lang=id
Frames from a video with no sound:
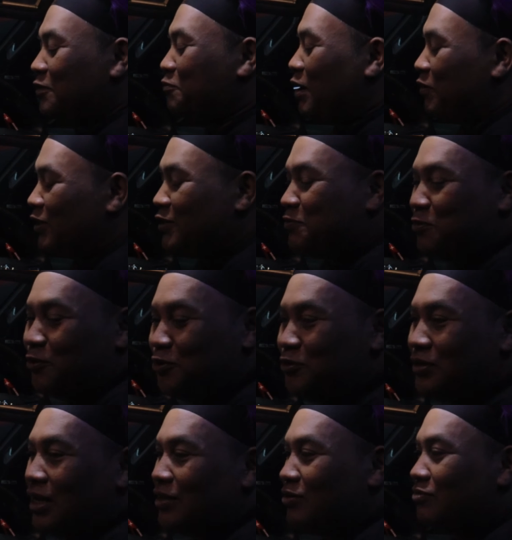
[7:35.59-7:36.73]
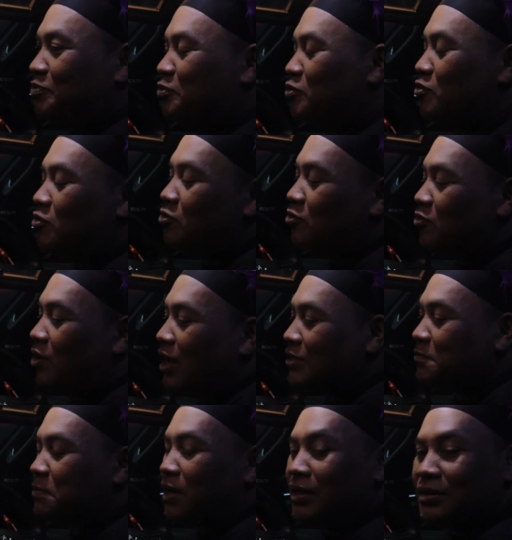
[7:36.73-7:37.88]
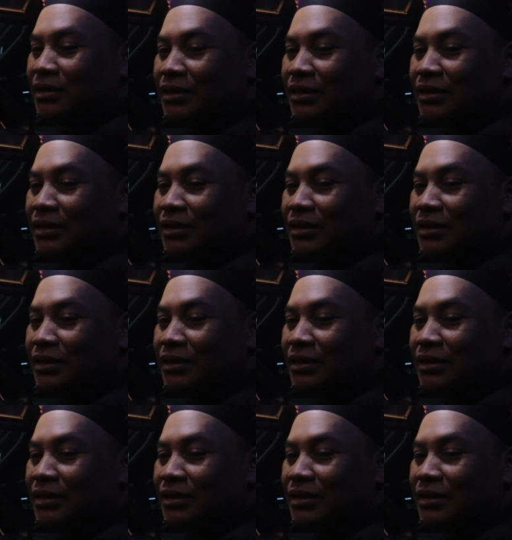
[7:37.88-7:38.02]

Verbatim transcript: Kalau 10 juta tuh puas banget